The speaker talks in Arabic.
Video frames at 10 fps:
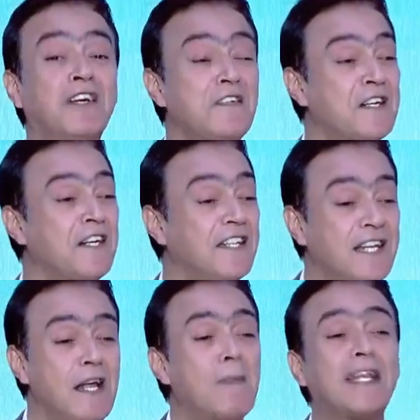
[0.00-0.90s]
النظر ان
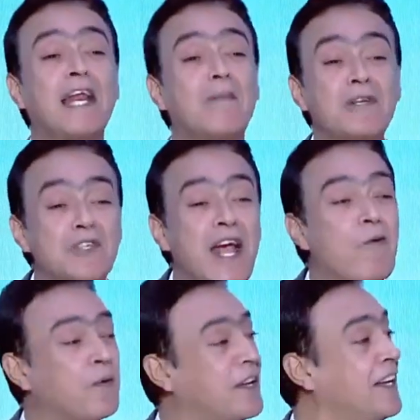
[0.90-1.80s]
الدنيا ما اتقلبتش
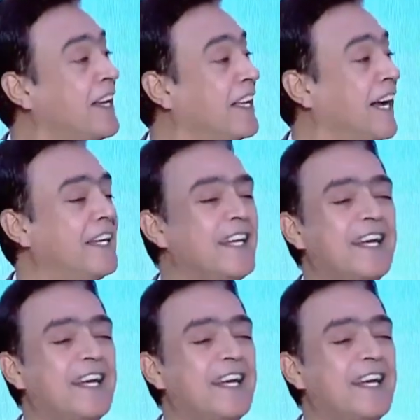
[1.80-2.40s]
قوي يعني ايه